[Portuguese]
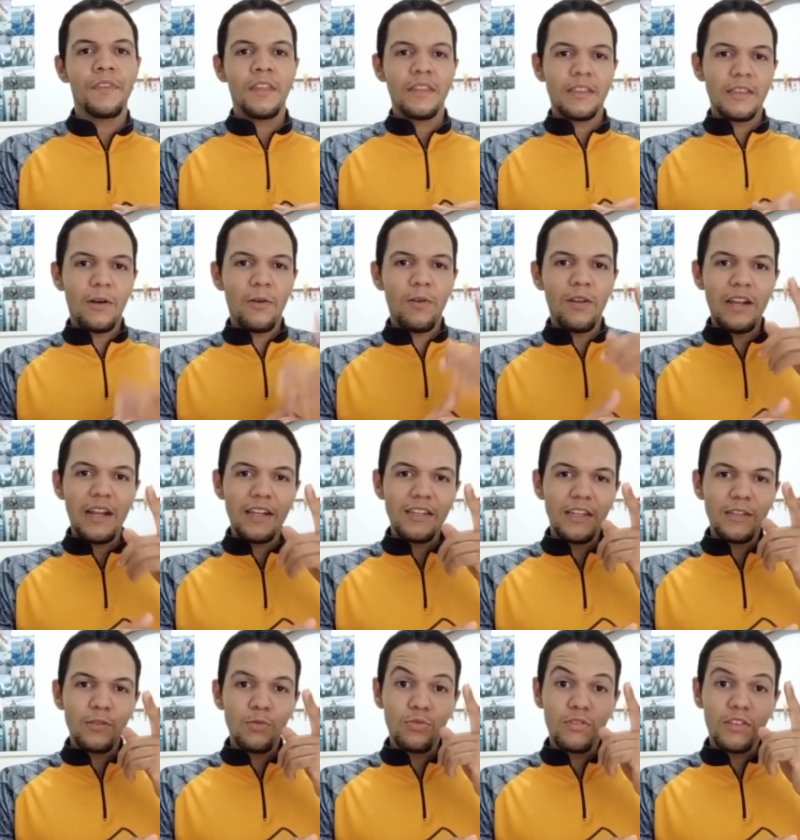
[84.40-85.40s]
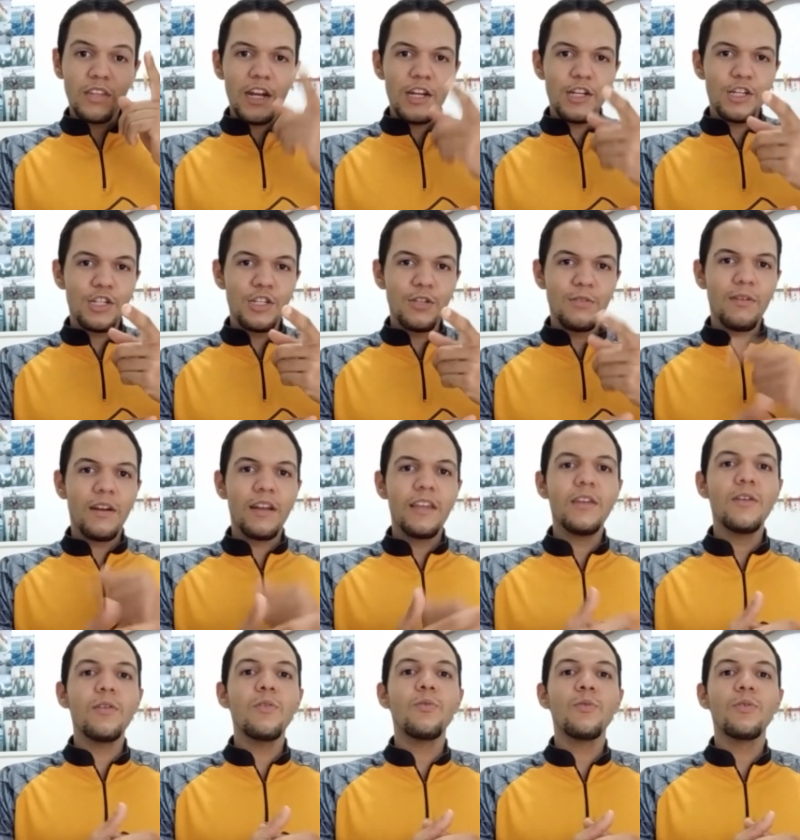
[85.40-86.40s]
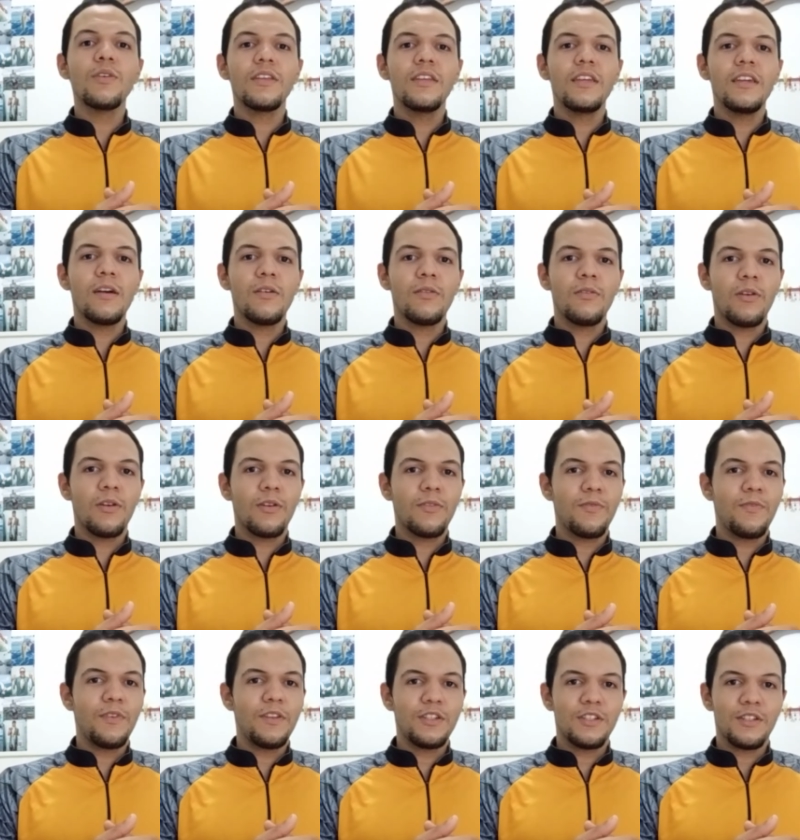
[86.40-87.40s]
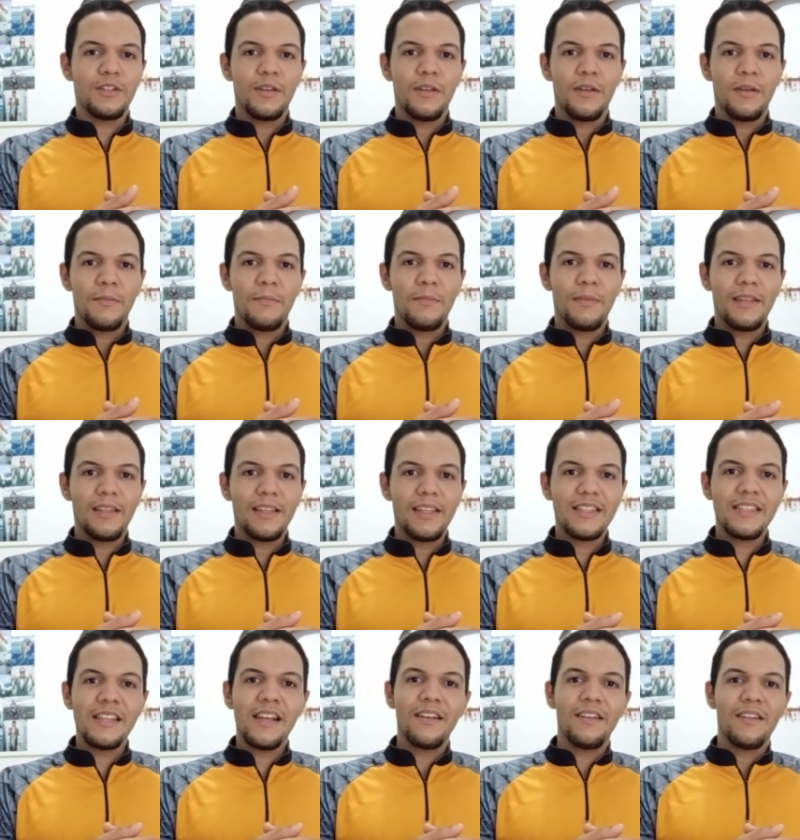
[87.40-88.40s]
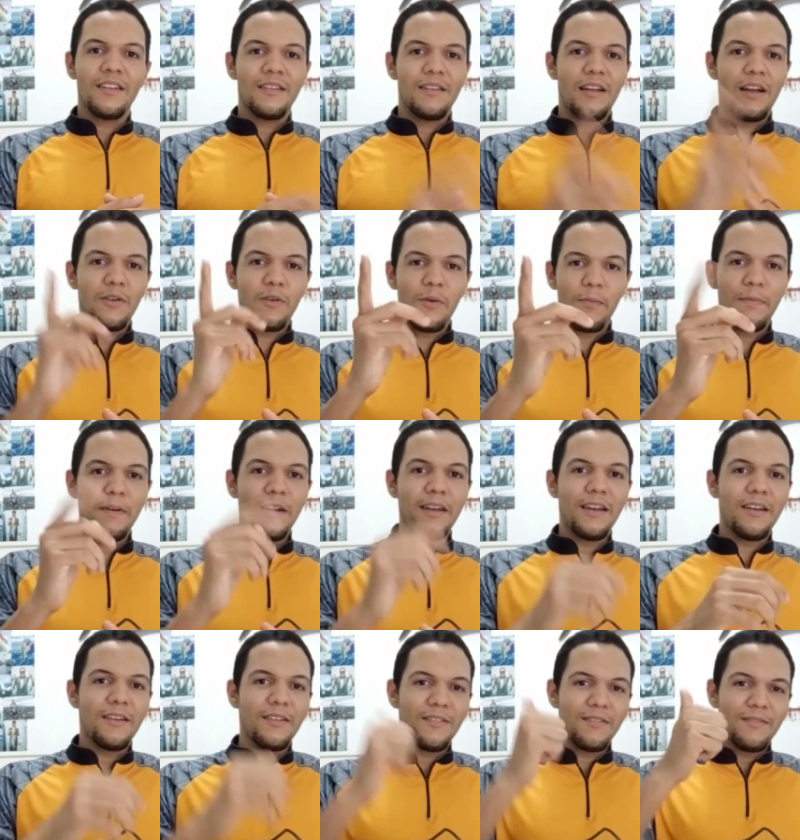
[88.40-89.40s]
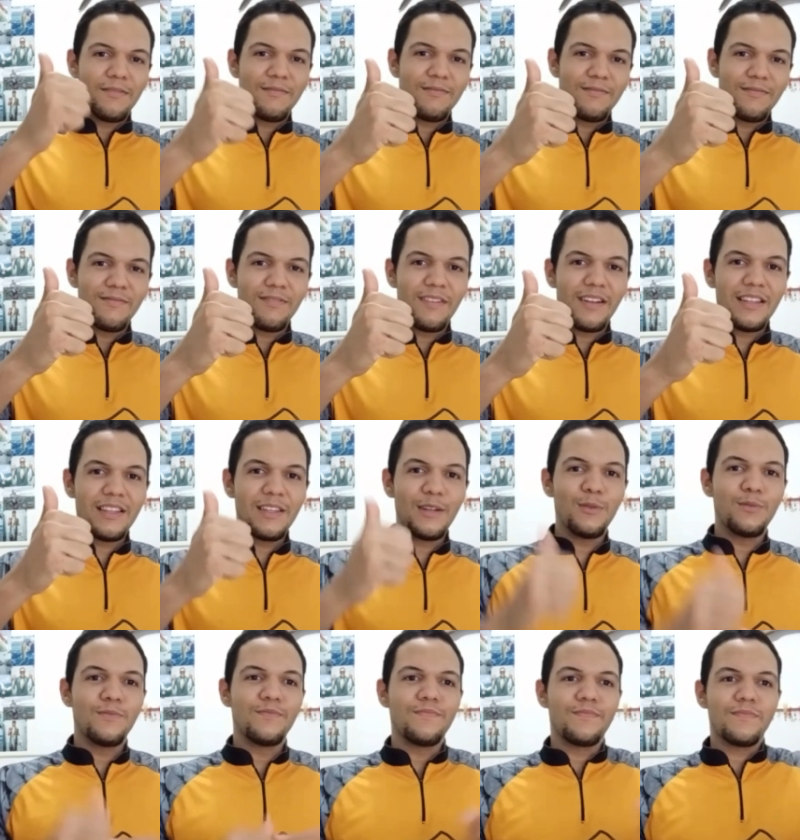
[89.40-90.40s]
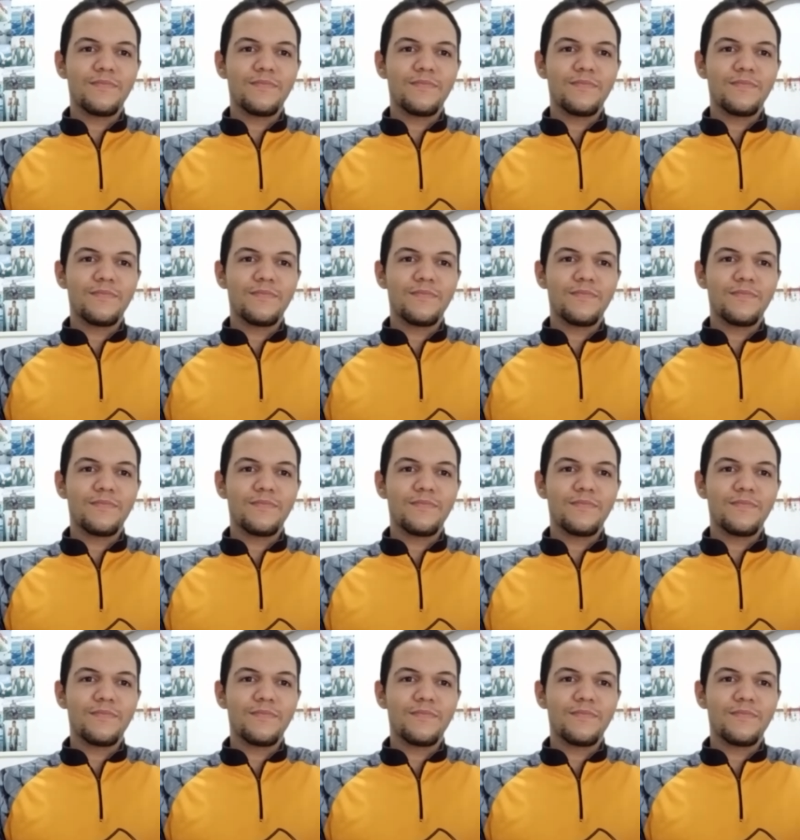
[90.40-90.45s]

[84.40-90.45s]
Dá uma olhadinha no trechinho aí o que é um rockfish, beleza? Acompanha. Valeu!